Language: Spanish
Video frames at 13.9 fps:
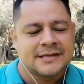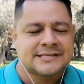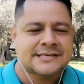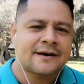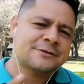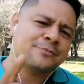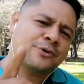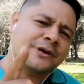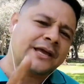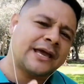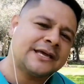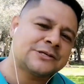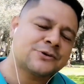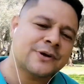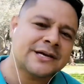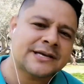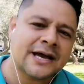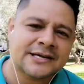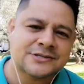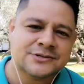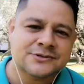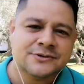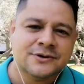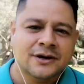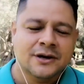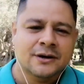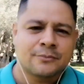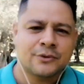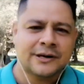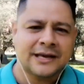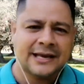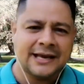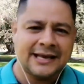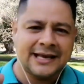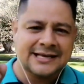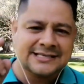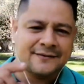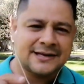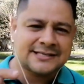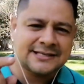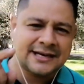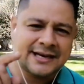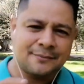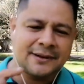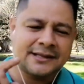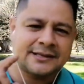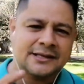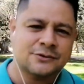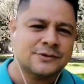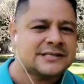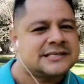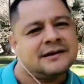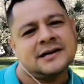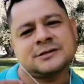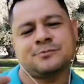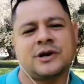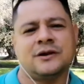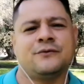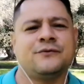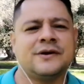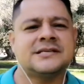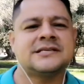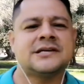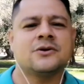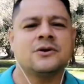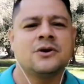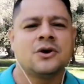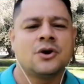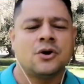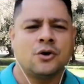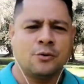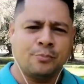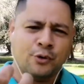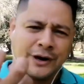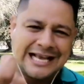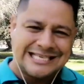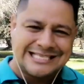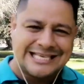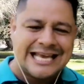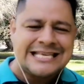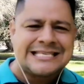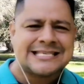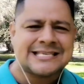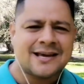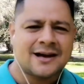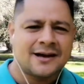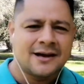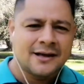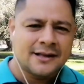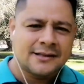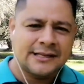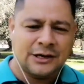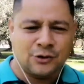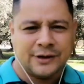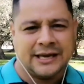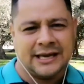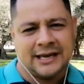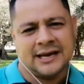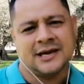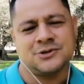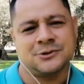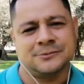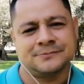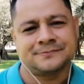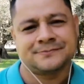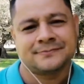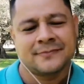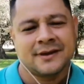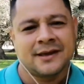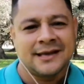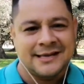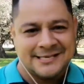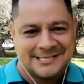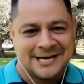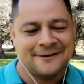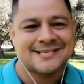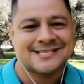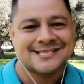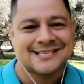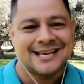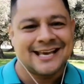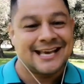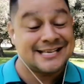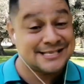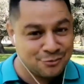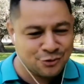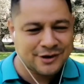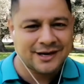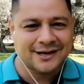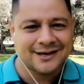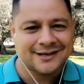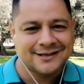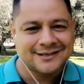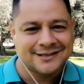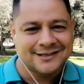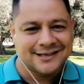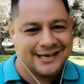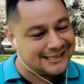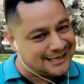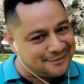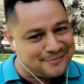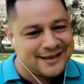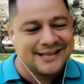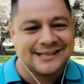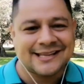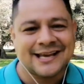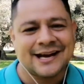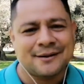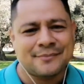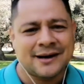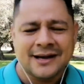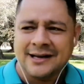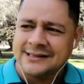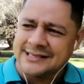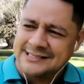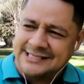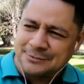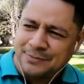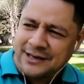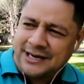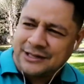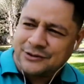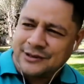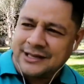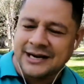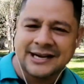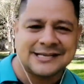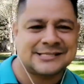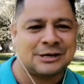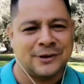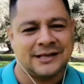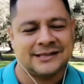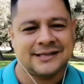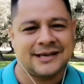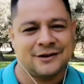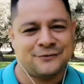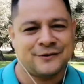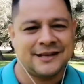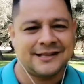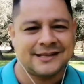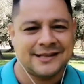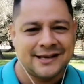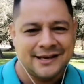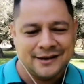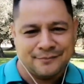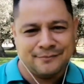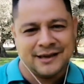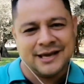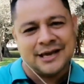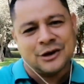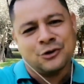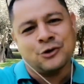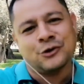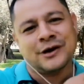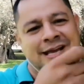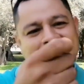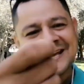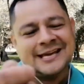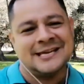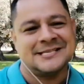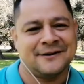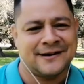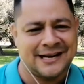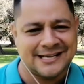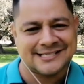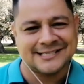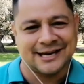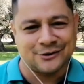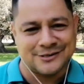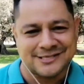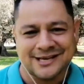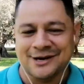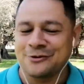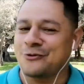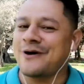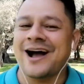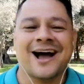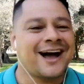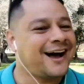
¿Sabes por qué hizo ella eso? Porque quería saber si realmente tú estabas por el físico o por la esencia de lo que era yo. ¿Sabes? Esa mujer que también te ama te está esperando en el restaurante al frente. Ve, corre y llévale esta rosa. ¡Wow!